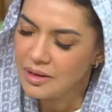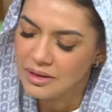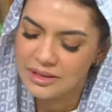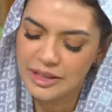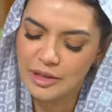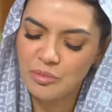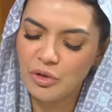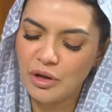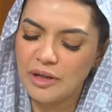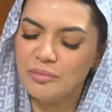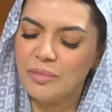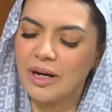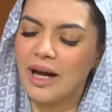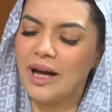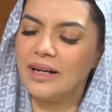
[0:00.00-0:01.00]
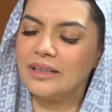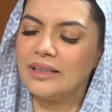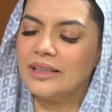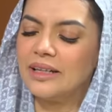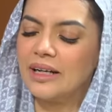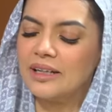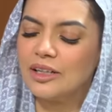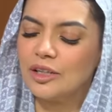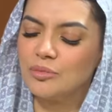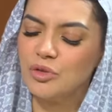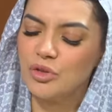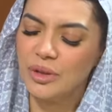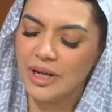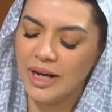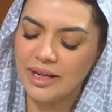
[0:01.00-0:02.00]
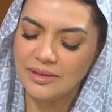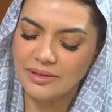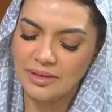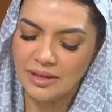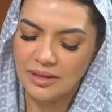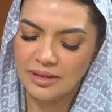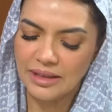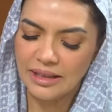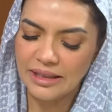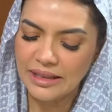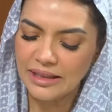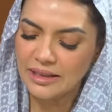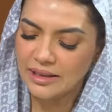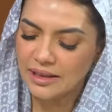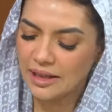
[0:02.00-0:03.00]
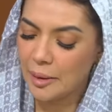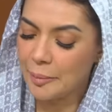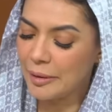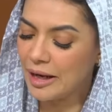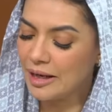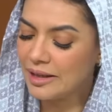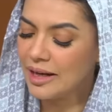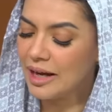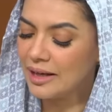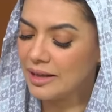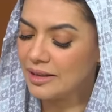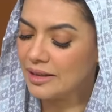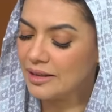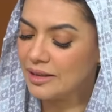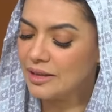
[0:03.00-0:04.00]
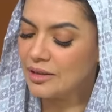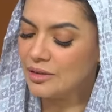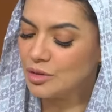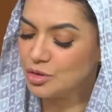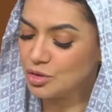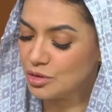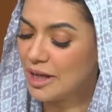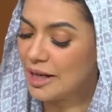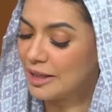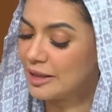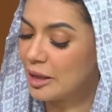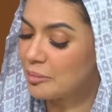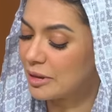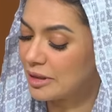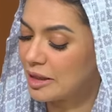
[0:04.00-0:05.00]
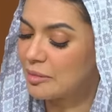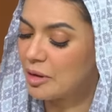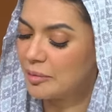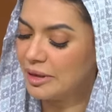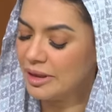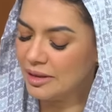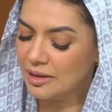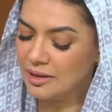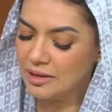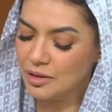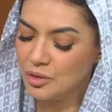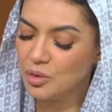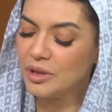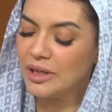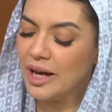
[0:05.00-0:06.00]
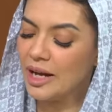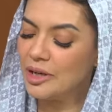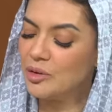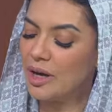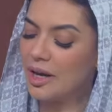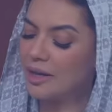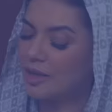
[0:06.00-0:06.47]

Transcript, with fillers: Jadi bukan berarti karena kemudian uh, ini kerap kali ayat ini khususnya ayat yang pertama bi uh, eh, kul ya ayuhal